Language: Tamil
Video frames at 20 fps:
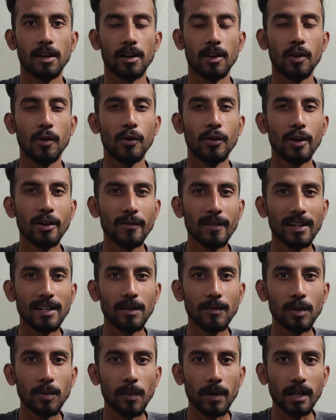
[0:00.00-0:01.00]
ஹலோ ரேன்
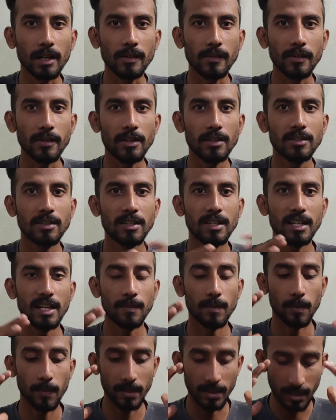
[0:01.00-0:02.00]
வெல்கம் டு பாக்கெட் வீடியோஸ் இன்றைக்கி
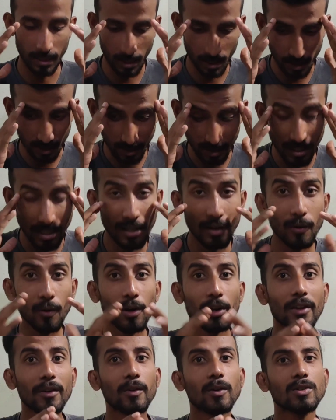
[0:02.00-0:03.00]
நம்ம பார்த்திங்கன்னா இயர்
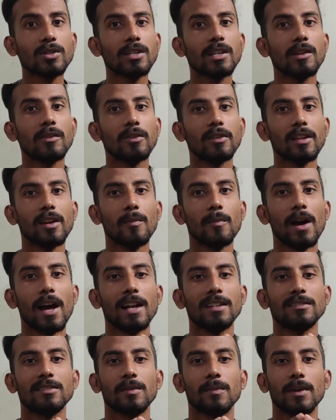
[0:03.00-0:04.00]
ஓல்டு கொஸ்டினை வந்து நம்ம
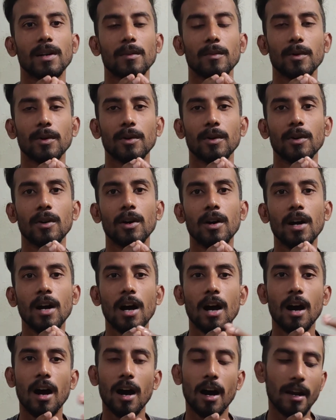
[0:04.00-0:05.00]
ஆன்சர் பண்ண போகிறோம்
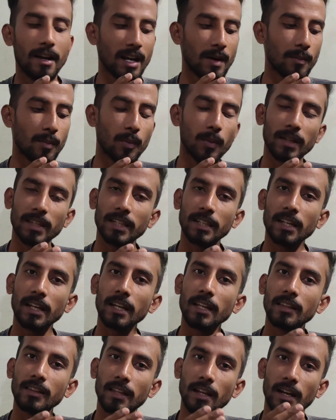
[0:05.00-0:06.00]
நம்ம பார்த்திங்கன்னா
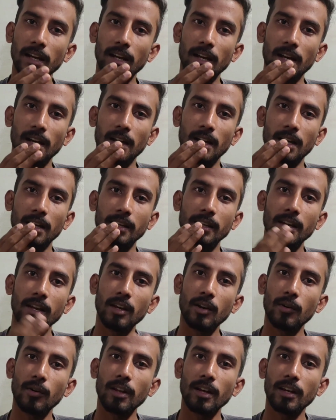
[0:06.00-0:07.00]
இந்த
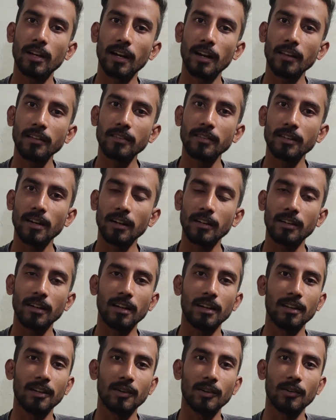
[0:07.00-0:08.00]
இயரோட கடைசி
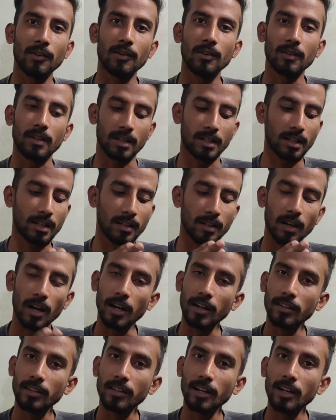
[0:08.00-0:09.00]
நாட்களில் இருக்கும்
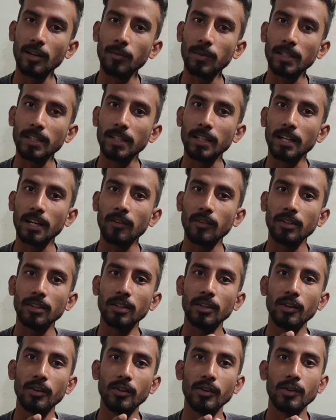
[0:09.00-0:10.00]
அடுத்த நாள் பார்த்திங்கன்னா
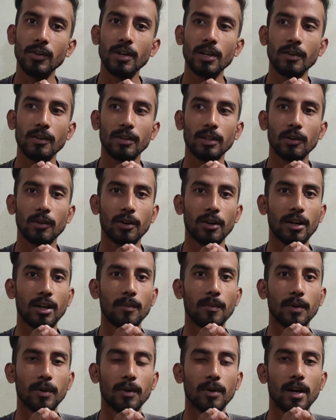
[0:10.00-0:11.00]
வந்து நியூ இயர் வந்து
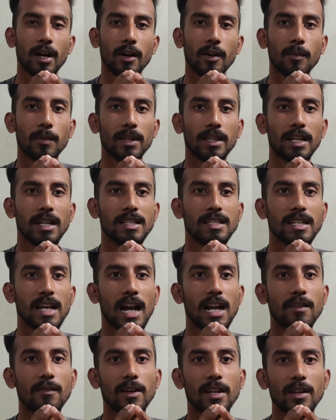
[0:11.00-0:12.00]
கொண்டாடப்படும் ஆனால் பார்த்திங்கன்னா
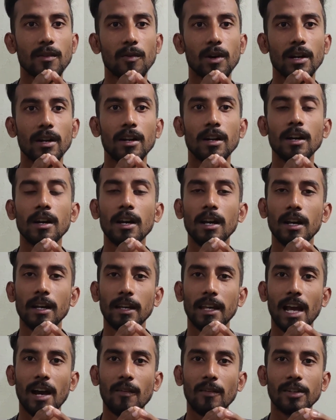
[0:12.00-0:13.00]
ஜான்வரி ஒன்
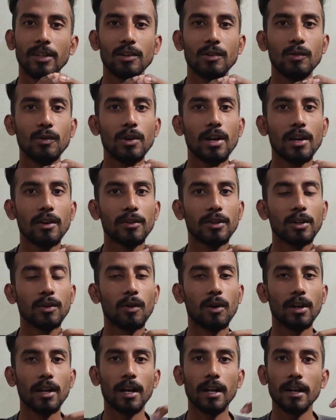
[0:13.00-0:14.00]
ஏன் வந்து நியூ இயர் வந்து
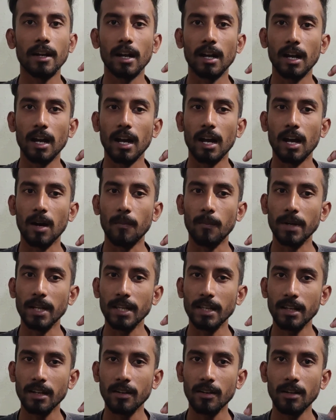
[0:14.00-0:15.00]
கொண்டாடுறாங்க
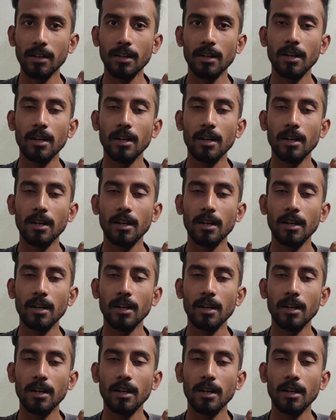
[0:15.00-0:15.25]
அப்படிங்கிற